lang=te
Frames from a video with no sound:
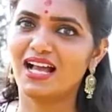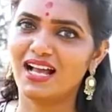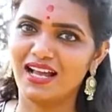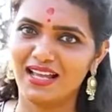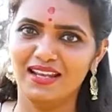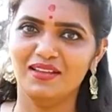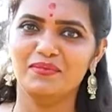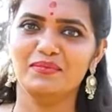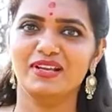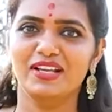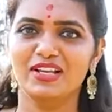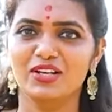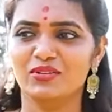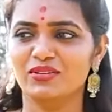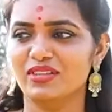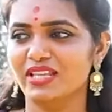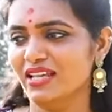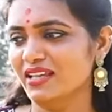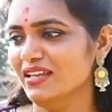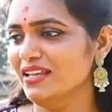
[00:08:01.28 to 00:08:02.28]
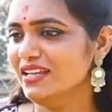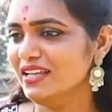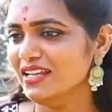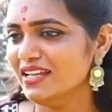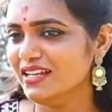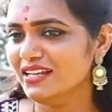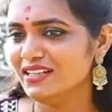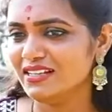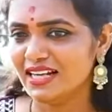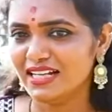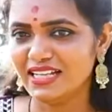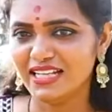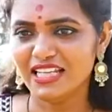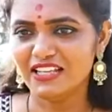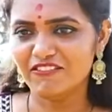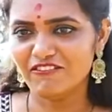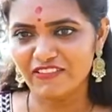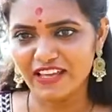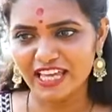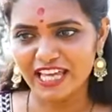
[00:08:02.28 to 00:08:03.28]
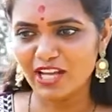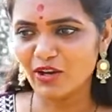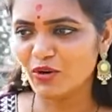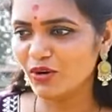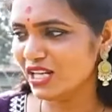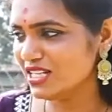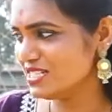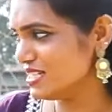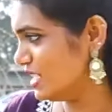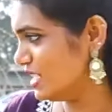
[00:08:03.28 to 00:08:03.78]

చాలా మిగిలింది అంటే ఈ వే కూడా